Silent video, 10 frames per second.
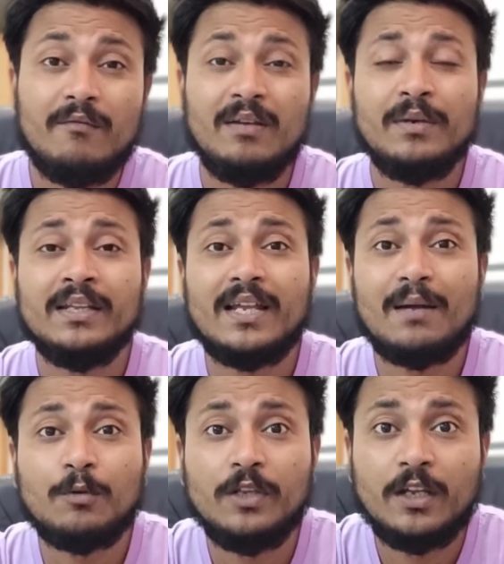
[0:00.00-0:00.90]
फिल्म के अंदर
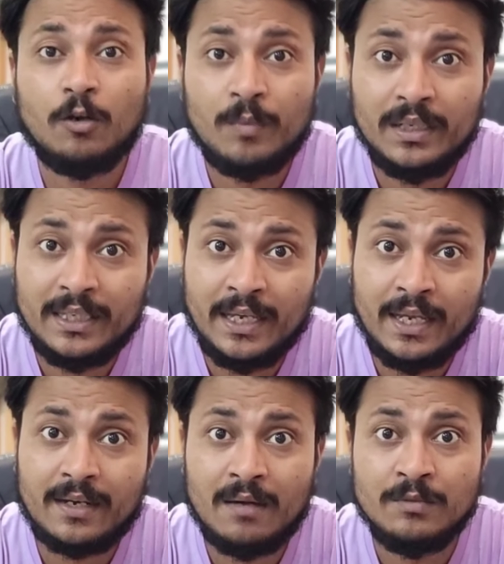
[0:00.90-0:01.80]
आपको देखने को मिलते
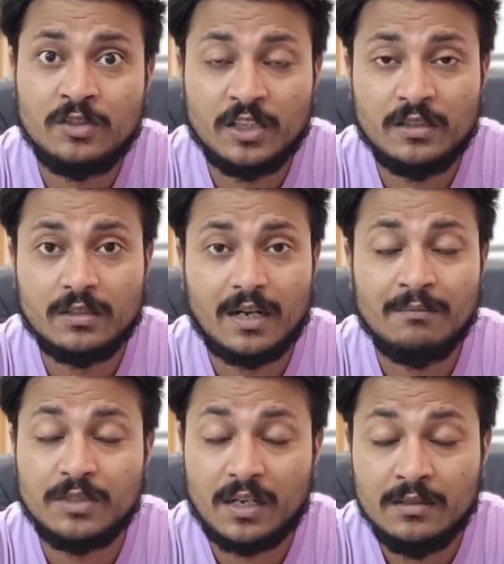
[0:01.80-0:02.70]
हैं रामचंद
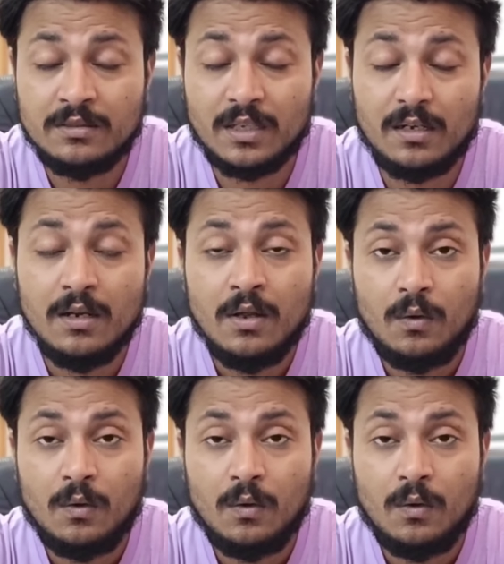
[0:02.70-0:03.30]
रामचरण सर